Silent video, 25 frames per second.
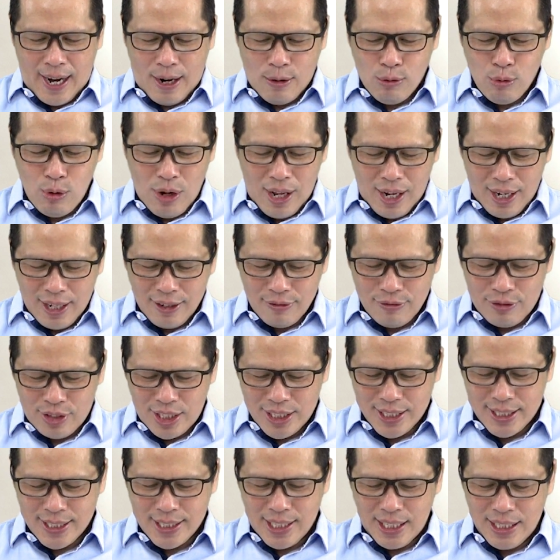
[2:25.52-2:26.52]
Ulangan
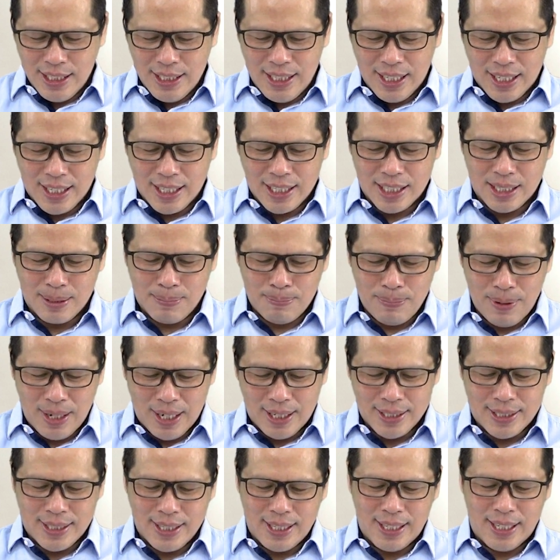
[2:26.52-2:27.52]
pasal yang
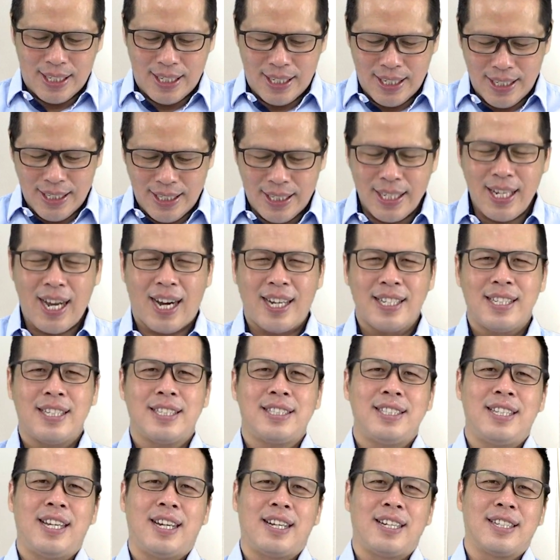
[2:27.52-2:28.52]
ke-11 ini di
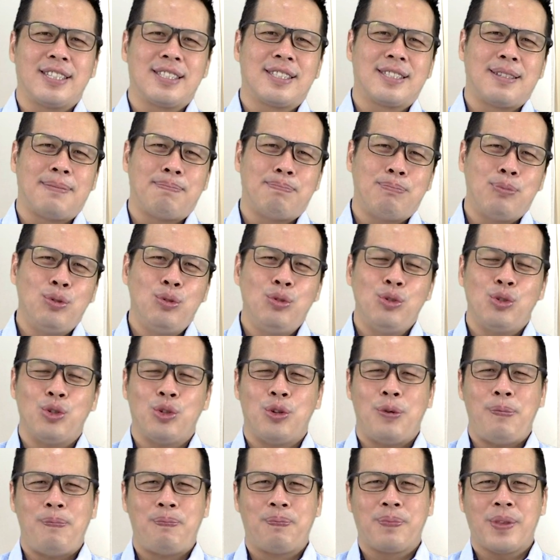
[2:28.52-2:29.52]
ayat yang ke-10
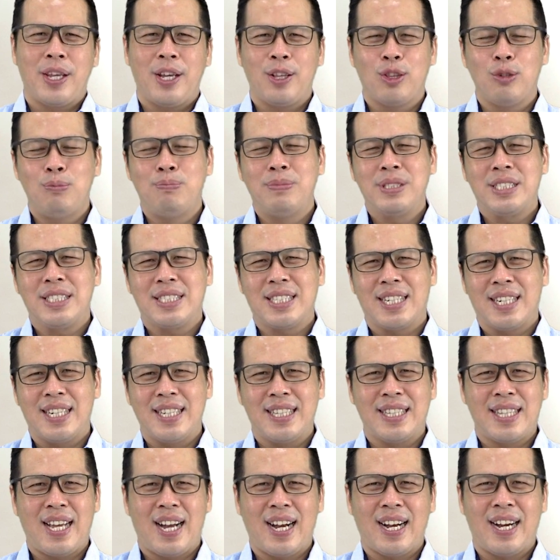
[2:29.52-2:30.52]
itu
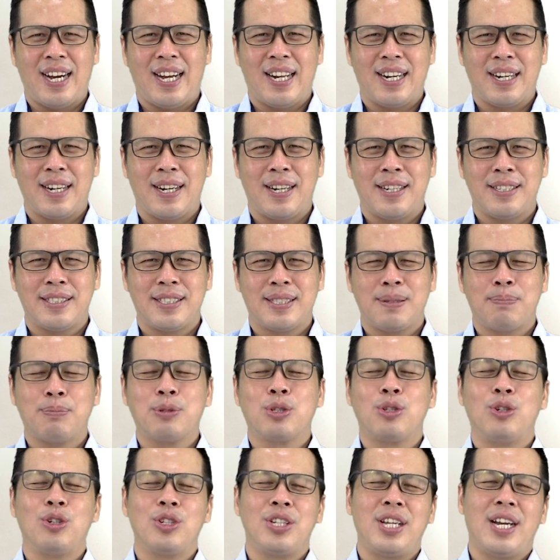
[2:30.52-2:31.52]
menceritakan
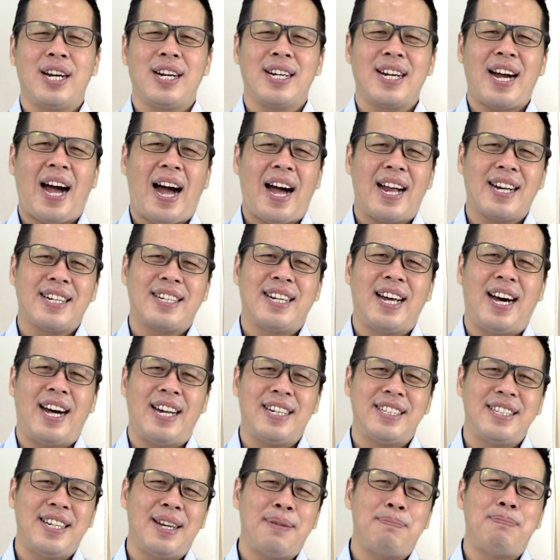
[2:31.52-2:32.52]
sebetulnya
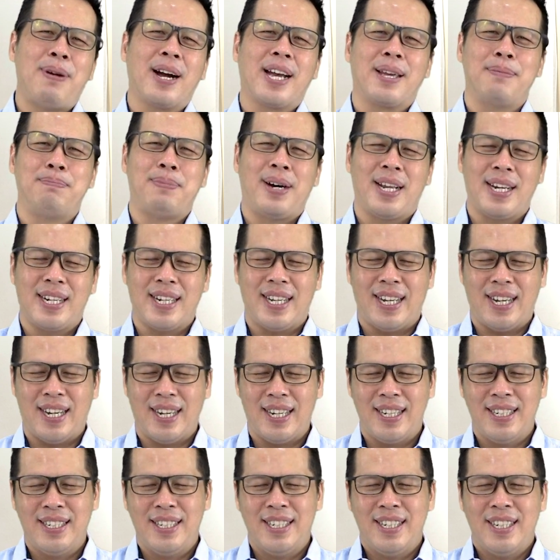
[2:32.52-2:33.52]
keadaannya
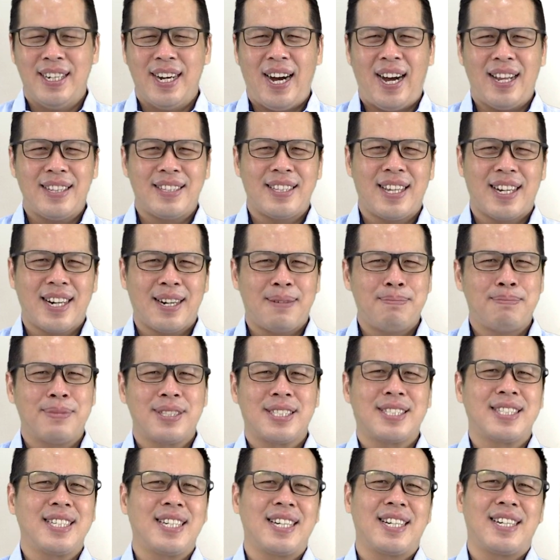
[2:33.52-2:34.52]
bagaimana antara
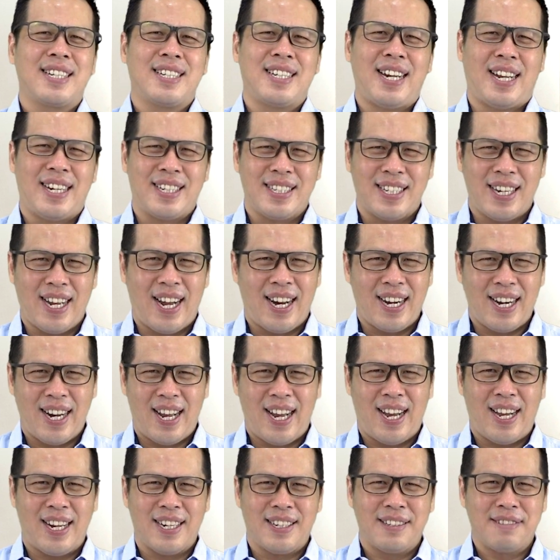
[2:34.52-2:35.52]
Mesir dan
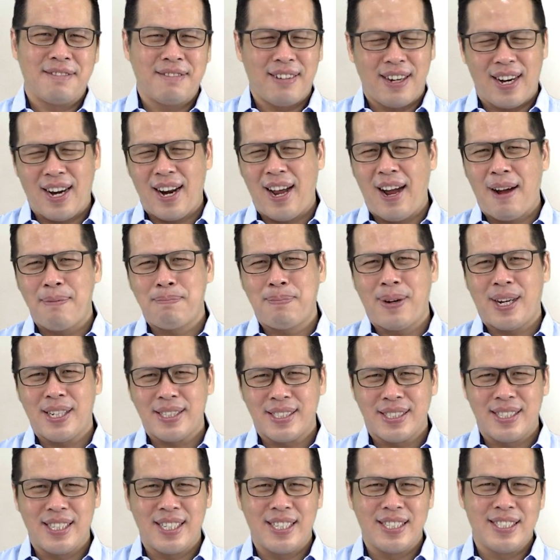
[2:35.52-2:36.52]
Kanaan. Kenapa
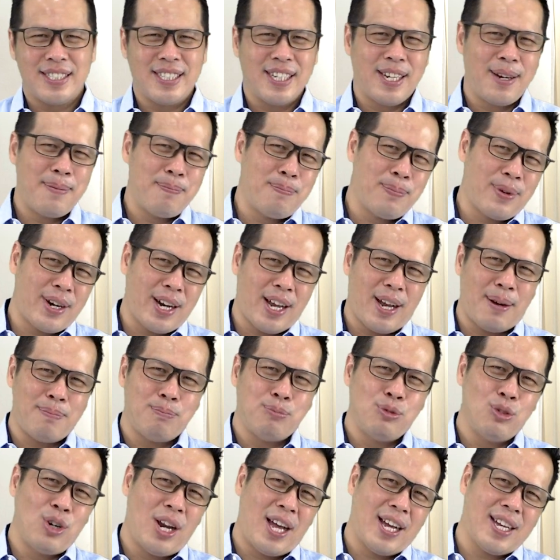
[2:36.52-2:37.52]
sedikit-sedikit mereka
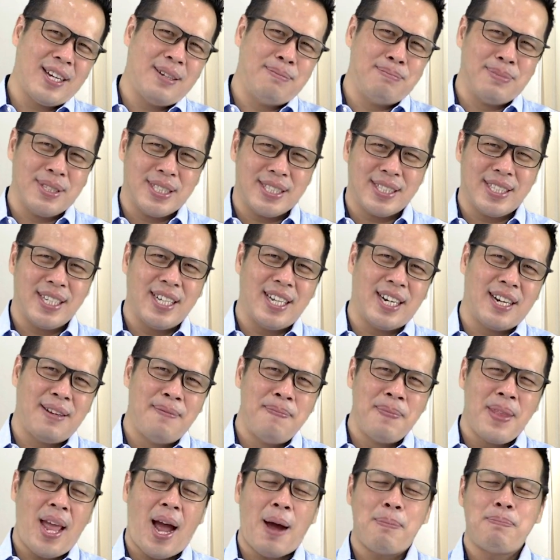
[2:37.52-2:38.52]
pulang ke Mesir?
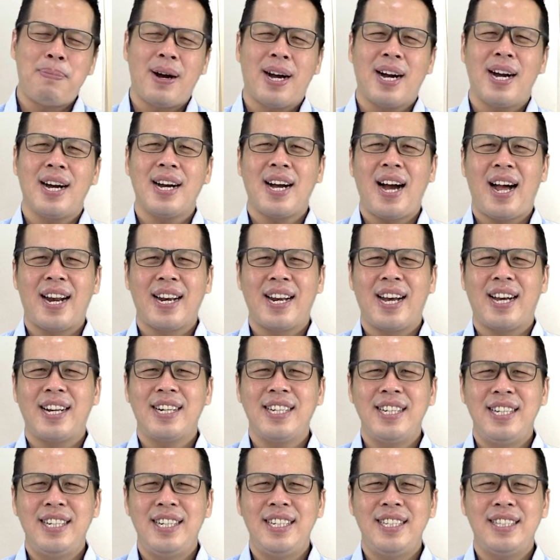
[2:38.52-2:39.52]
Apakah
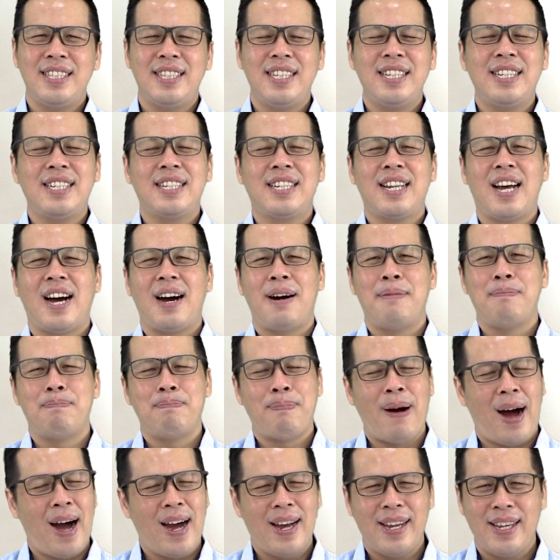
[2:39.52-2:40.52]
Kanaan ini tidak
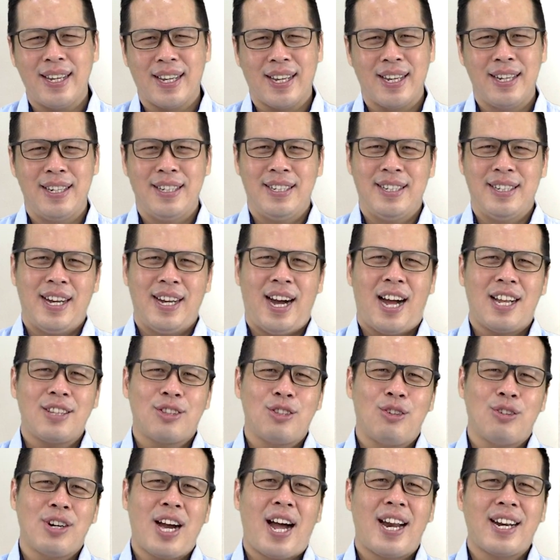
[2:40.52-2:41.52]
baik?
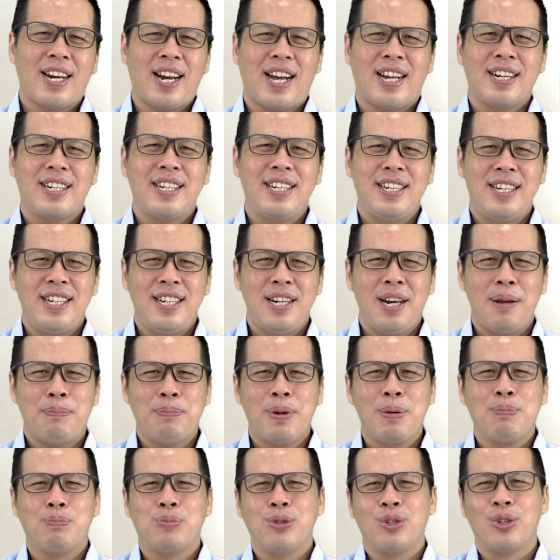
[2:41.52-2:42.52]
Atau Kanaan ini
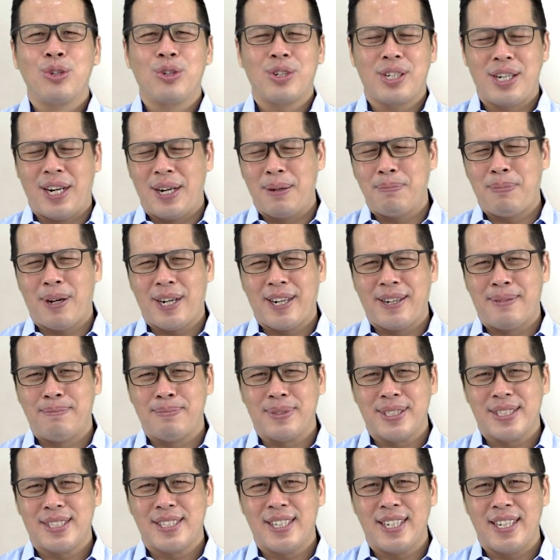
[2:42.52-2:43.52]
lebih buruk daripada
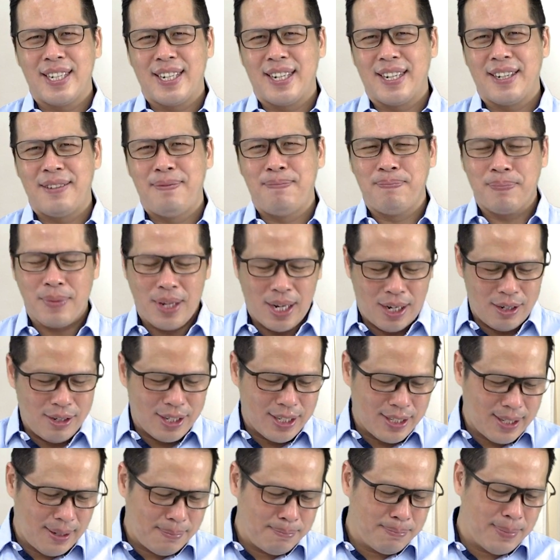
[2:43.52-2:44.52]
Mesir? Kalau
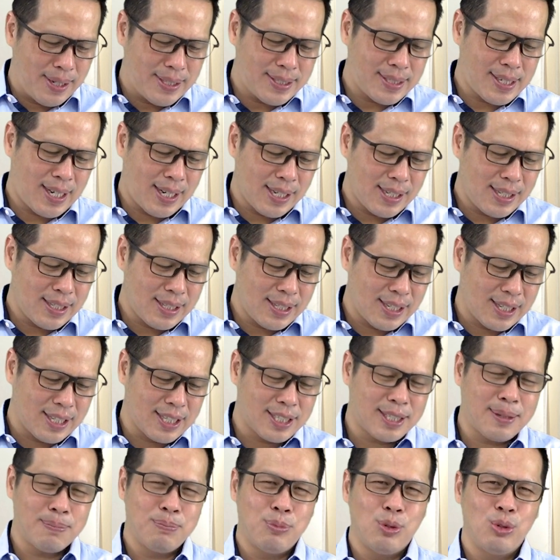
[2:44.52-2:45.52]
kita membaca ayat yang
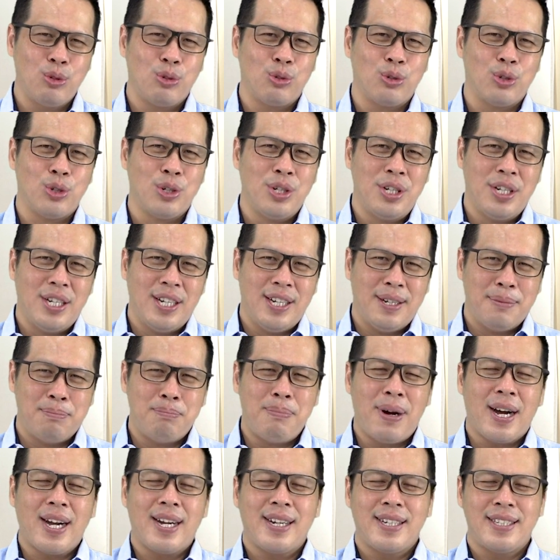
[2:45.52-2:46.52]
ke-10,
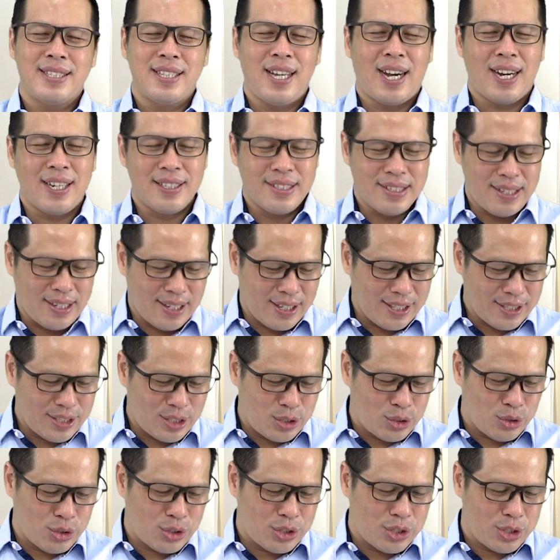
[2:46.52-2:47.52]
maka kita akan
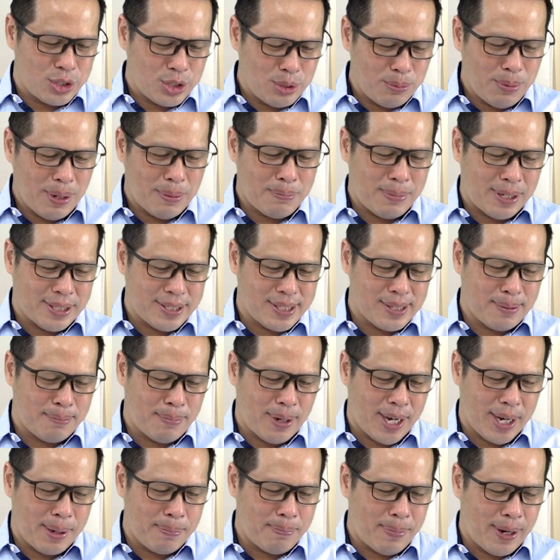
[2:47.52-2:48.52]
terkejut. Coba baca
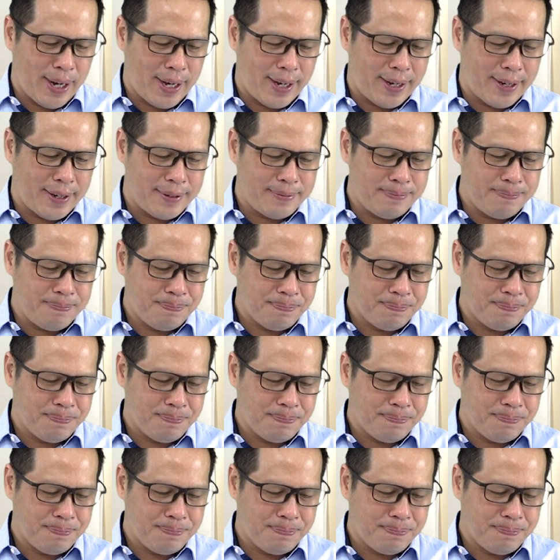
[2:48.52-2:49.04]
baik-baik.